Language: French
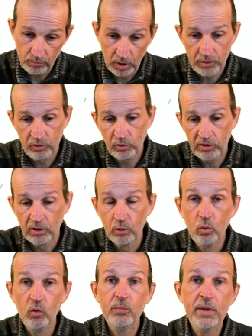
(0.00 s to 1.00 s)

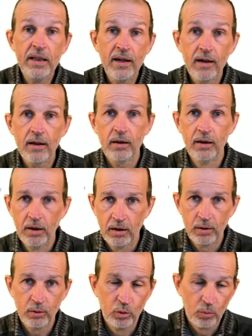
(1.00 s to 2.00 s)
72 milliards
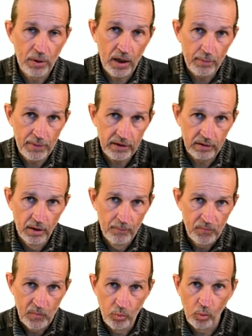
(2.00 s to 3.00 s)
de paramètres
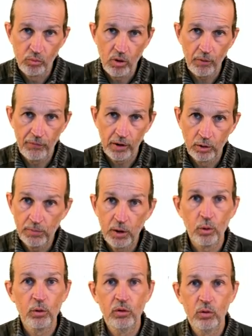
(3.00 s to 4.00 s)
pour pouvoir faire une
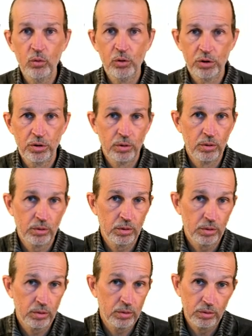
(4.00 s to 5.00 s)
malheureuse couche de,
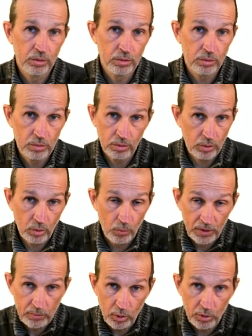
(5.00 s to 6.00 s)

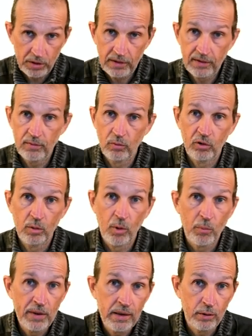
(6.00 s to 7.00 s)
complètement connectée de seulement
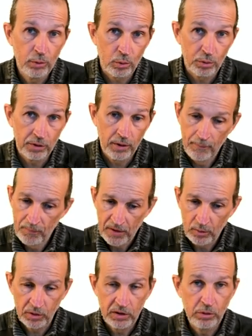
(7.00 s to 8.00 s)
1000 neurones.
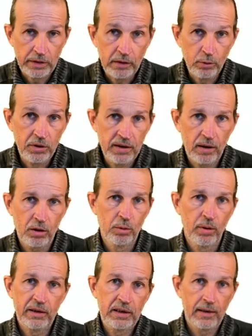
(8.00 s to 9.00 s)
Donc inutile de dire
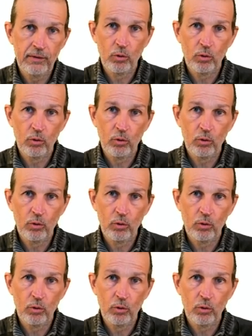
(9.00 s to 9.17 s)
qu'avec des réseaux